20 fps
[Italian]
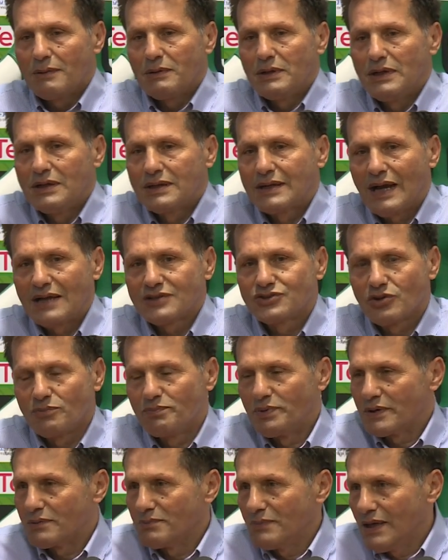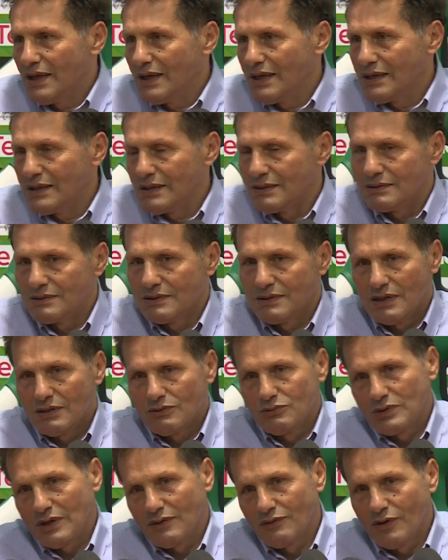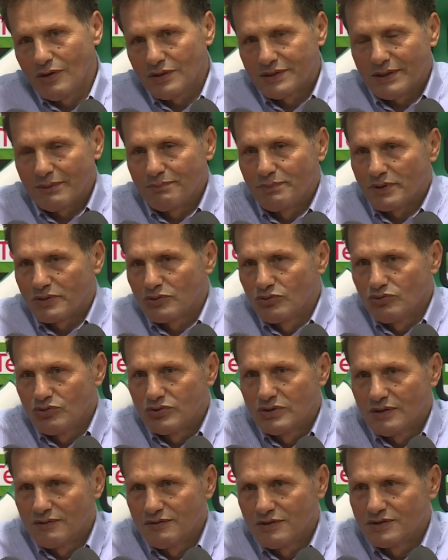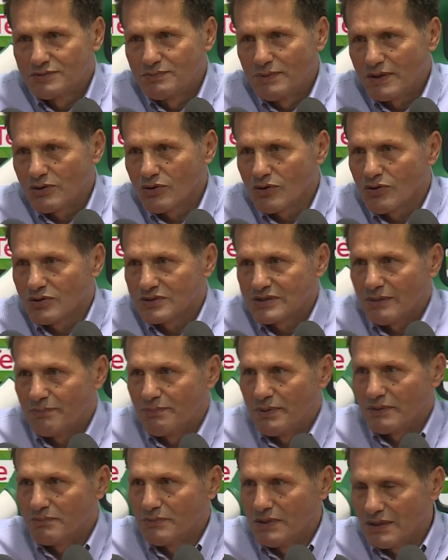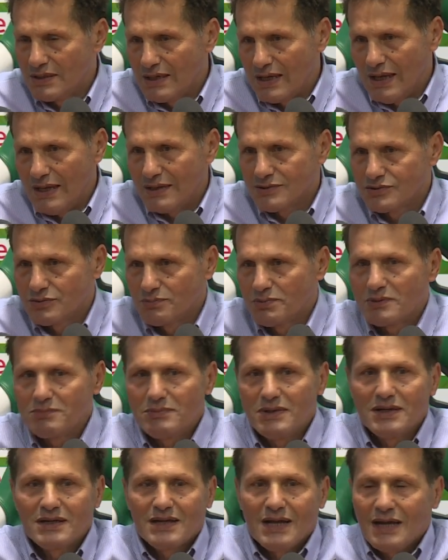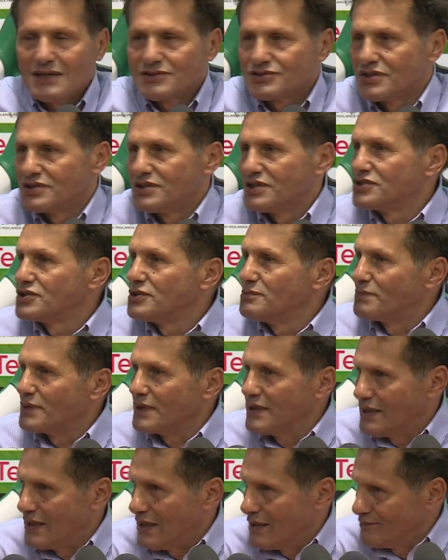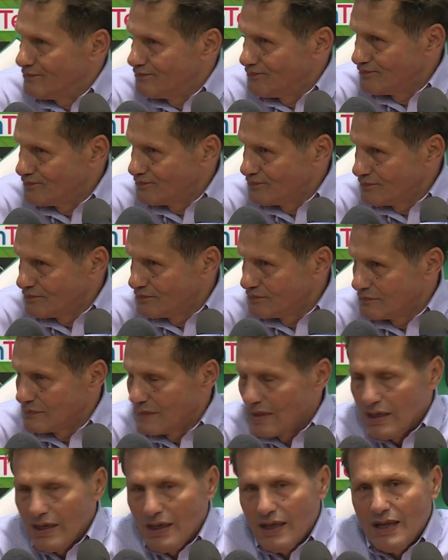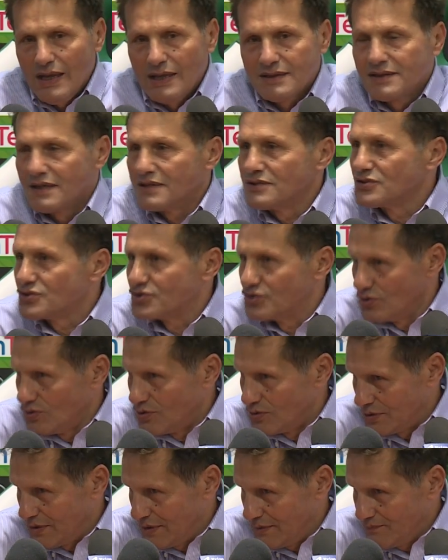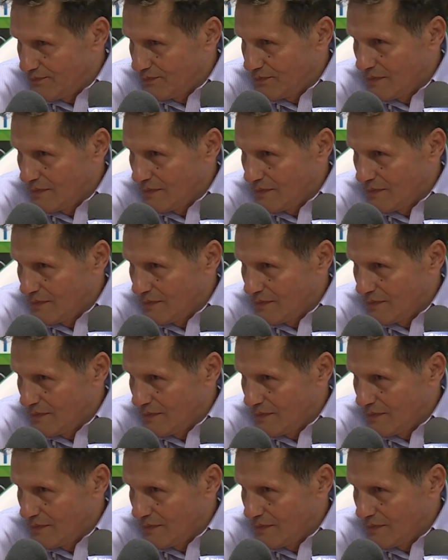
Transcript: Il calcio per me, una volta per tutte, vi spiego cos'è per me il calcio. Per me il calcio è disciplina, è tensione,